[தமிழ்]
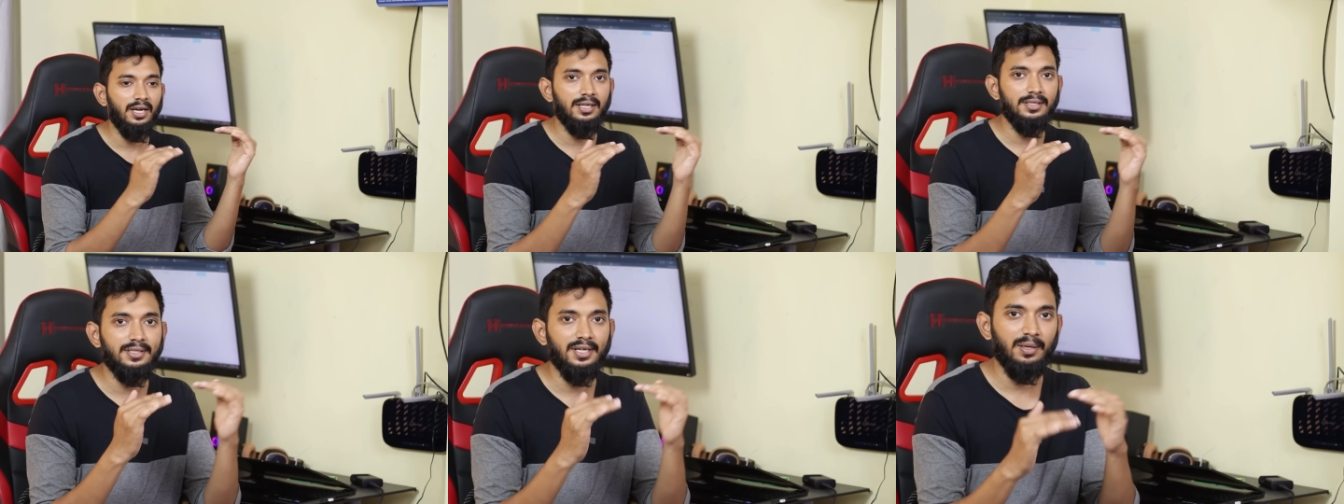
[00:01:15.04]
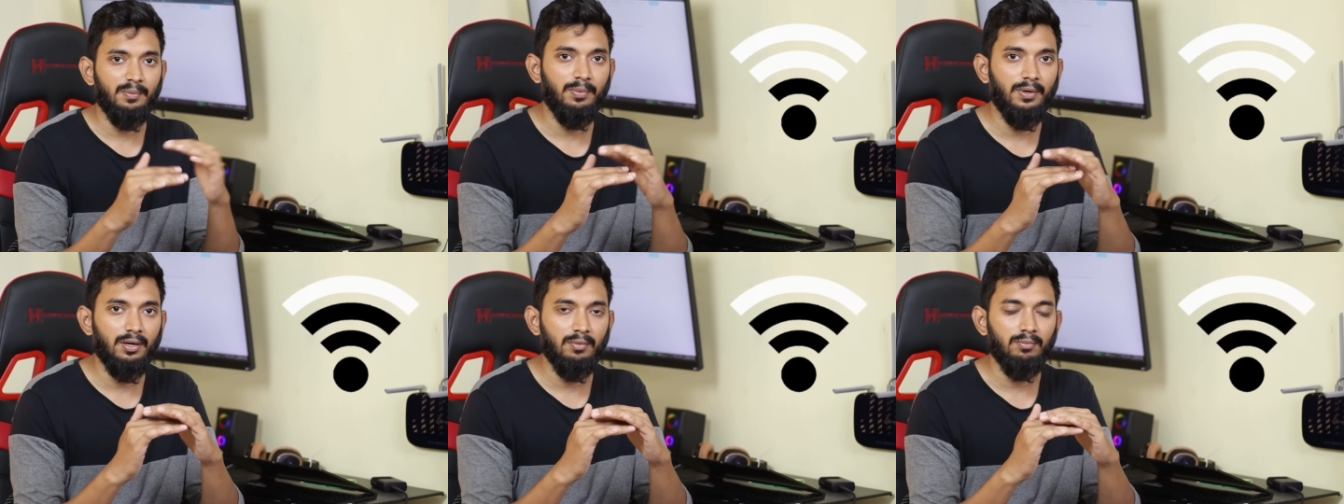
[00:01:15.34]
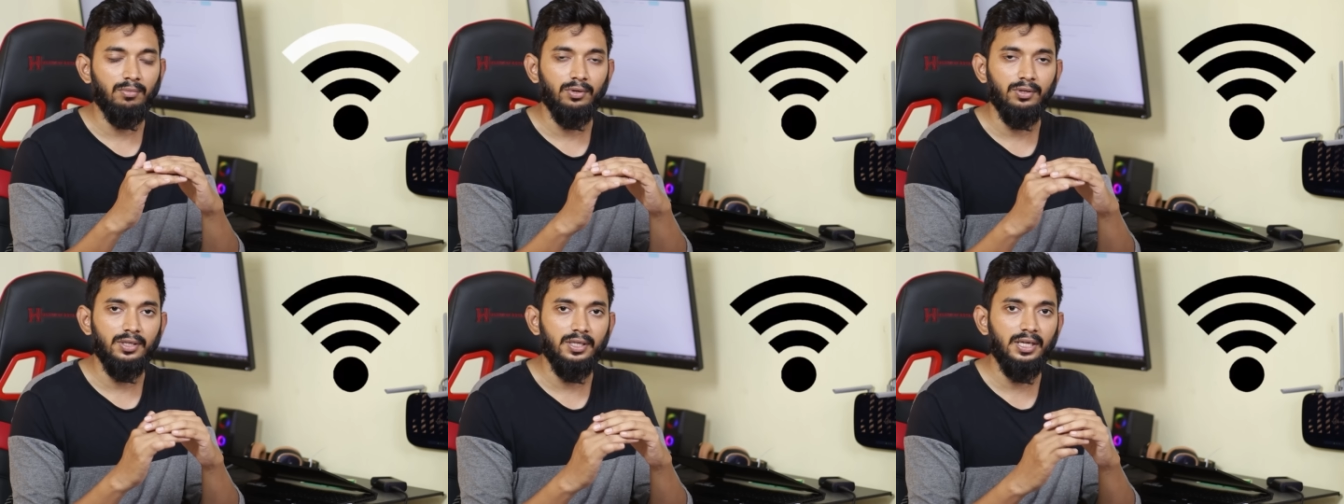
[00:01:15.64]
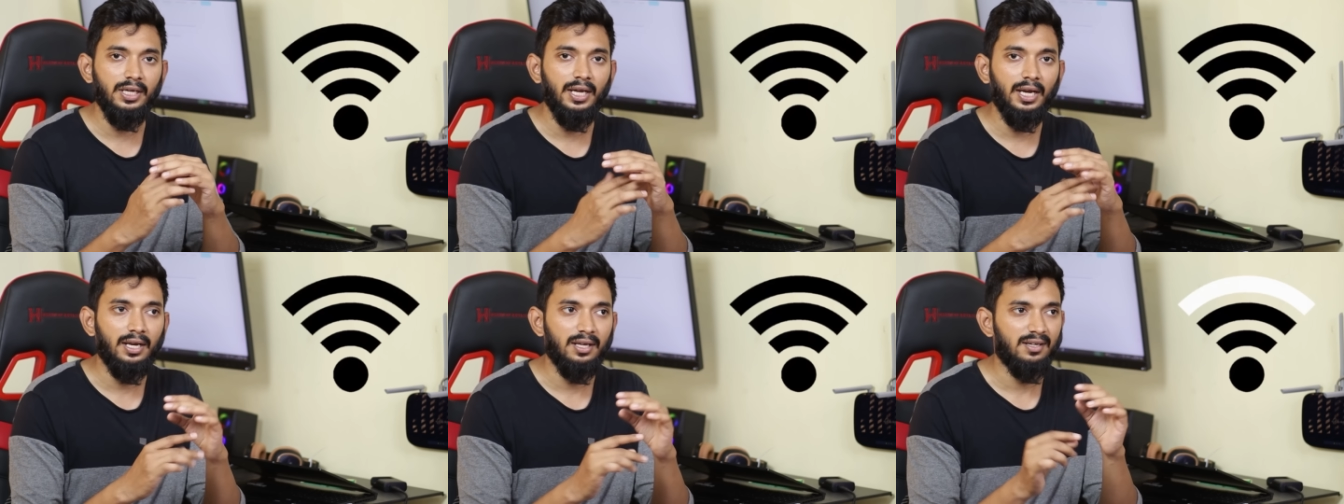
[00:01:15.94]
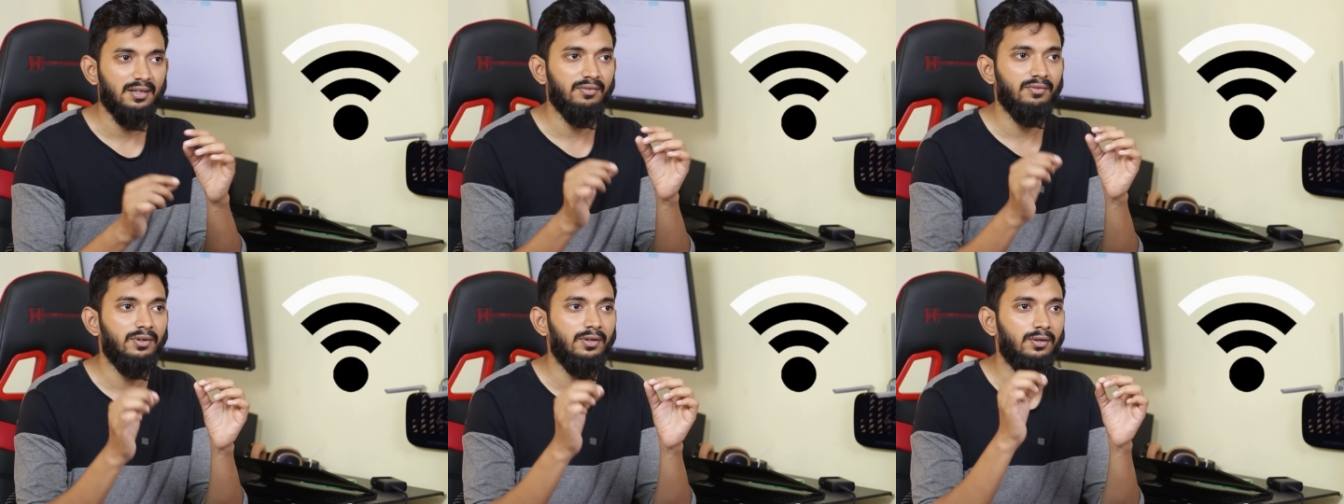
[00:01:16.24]
கீழே செக் பண்ணும்போது
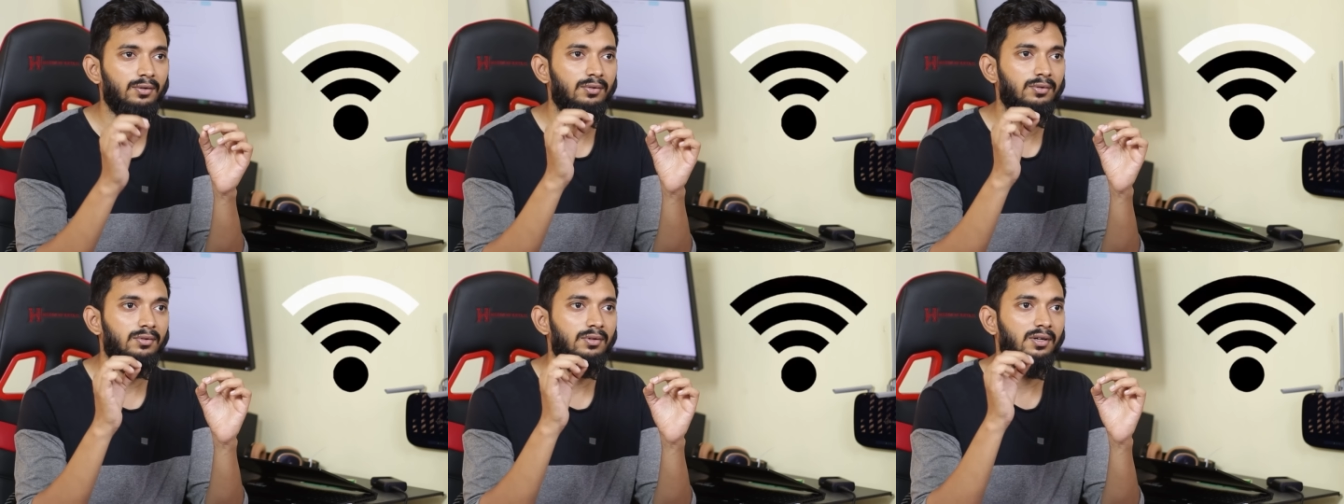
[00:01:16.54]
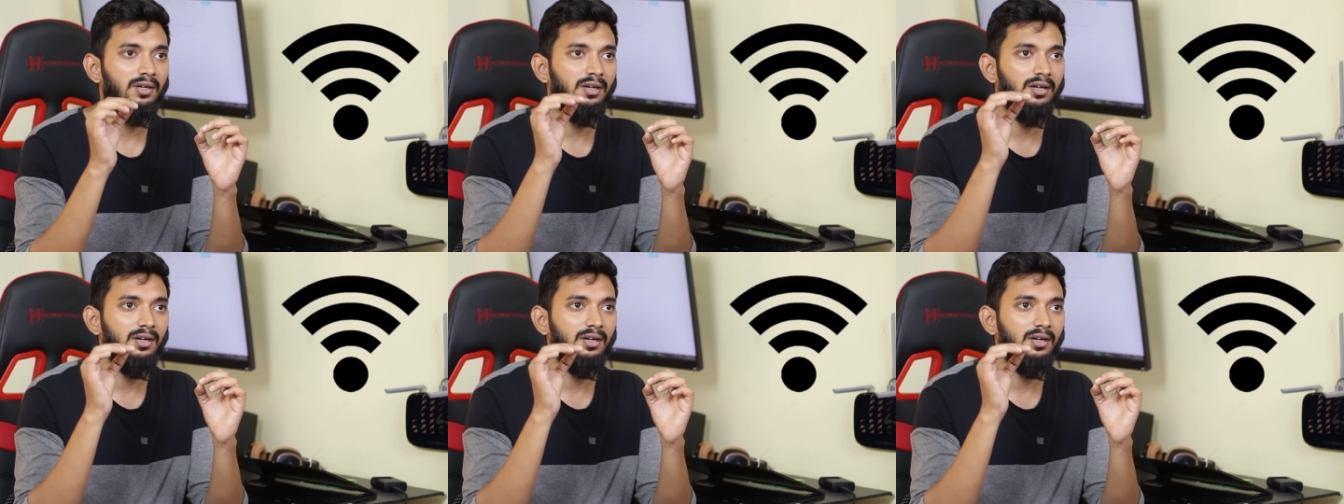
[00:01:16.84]
எனக்கு வெறும்